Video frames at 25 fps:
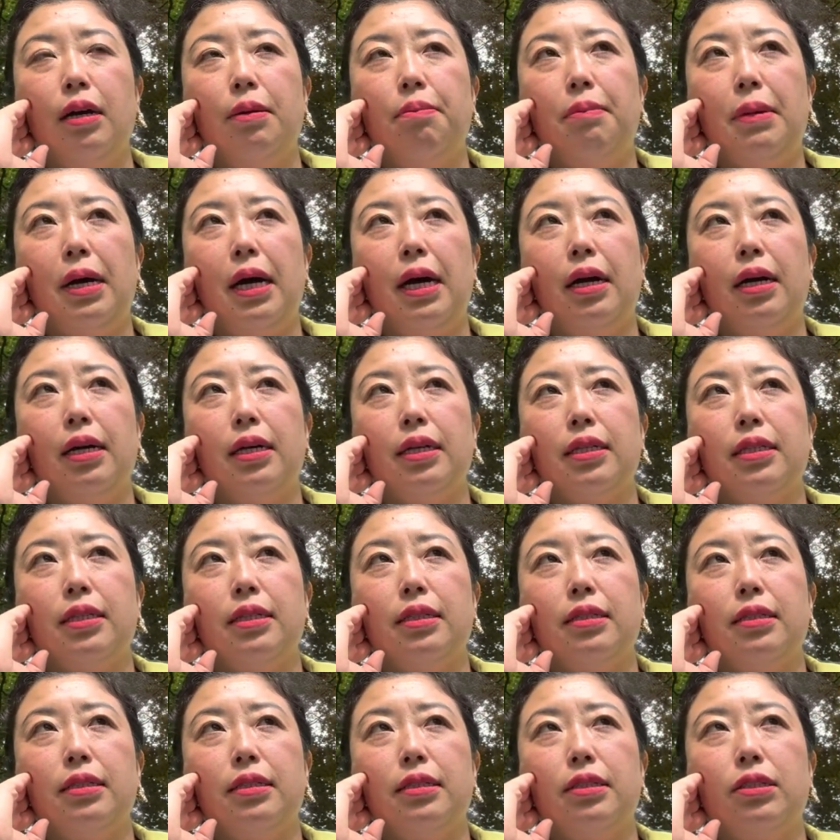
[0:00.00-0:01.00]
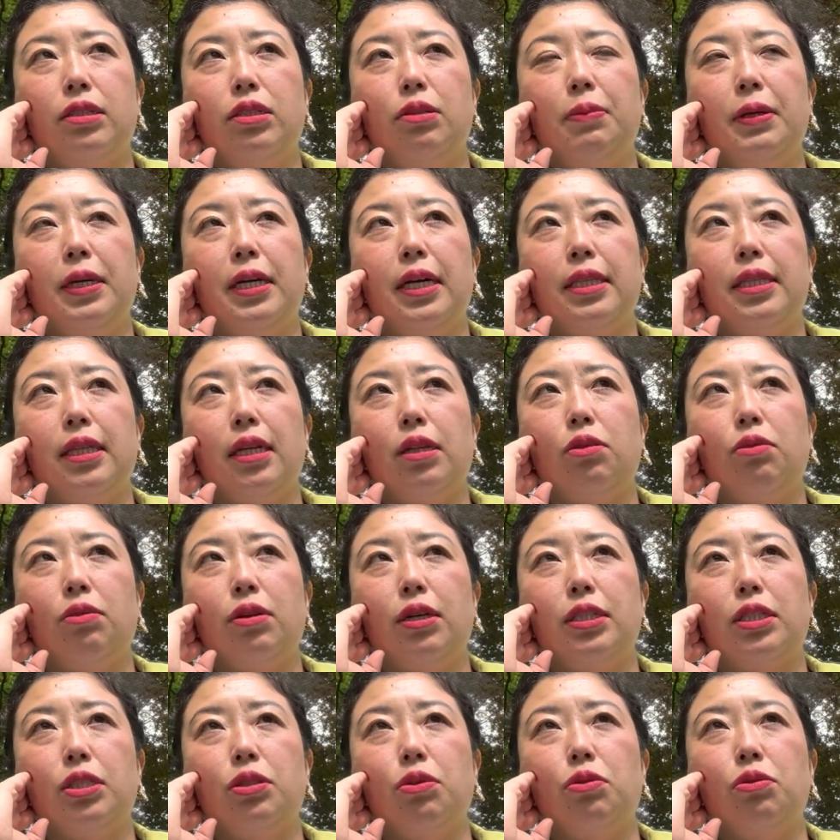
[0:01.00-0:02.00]
まあ、住み方と
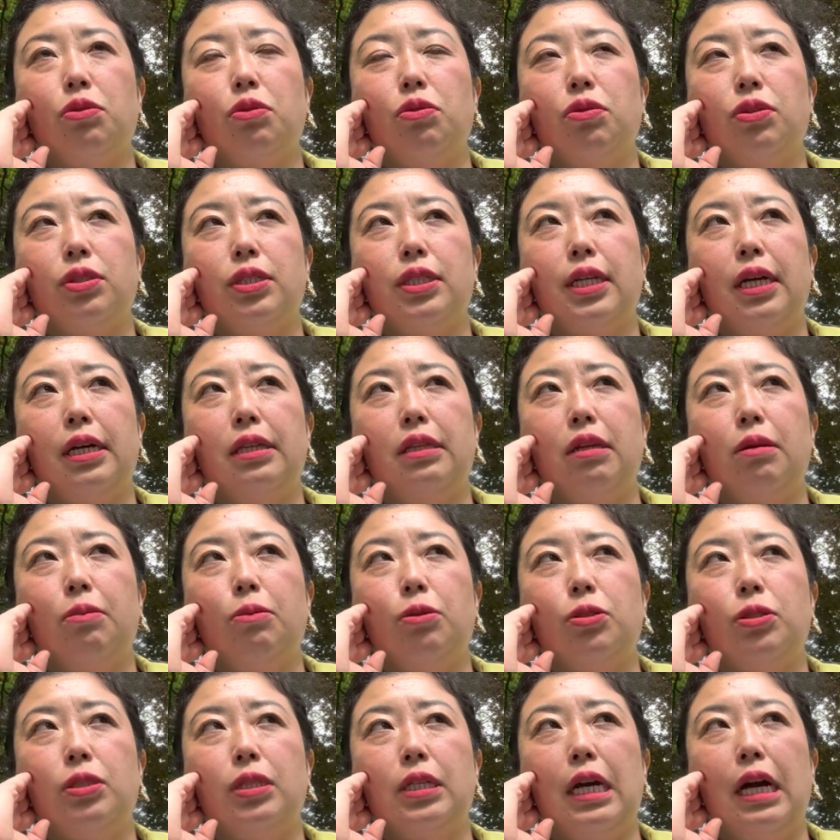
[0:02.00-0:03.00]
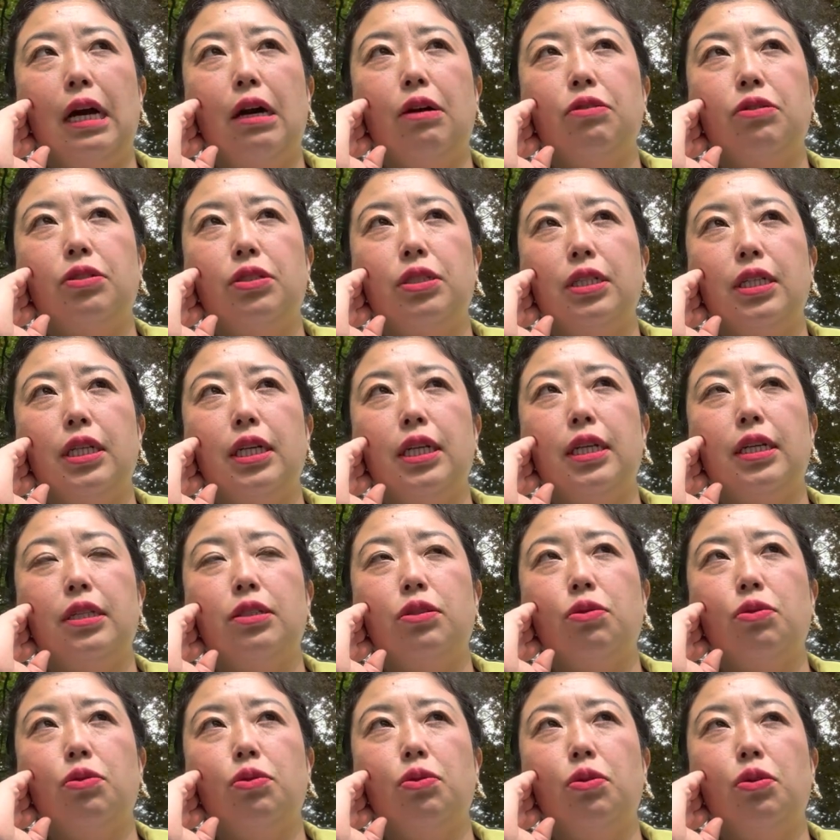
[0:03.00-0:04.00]
か仕事の仕方も違うし、
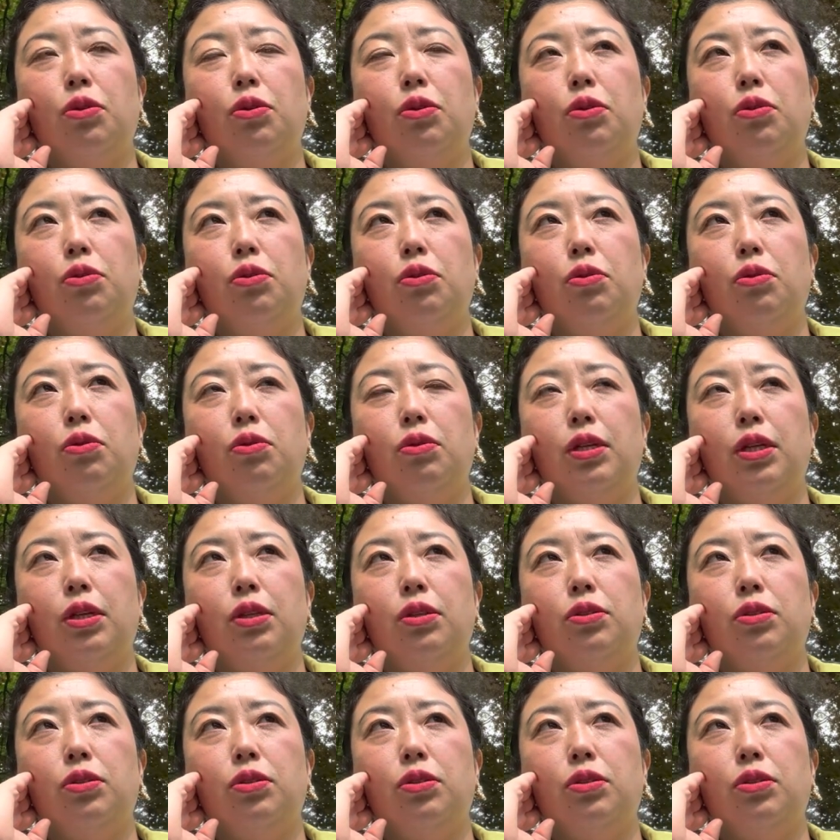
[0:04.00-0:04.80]
その同僚との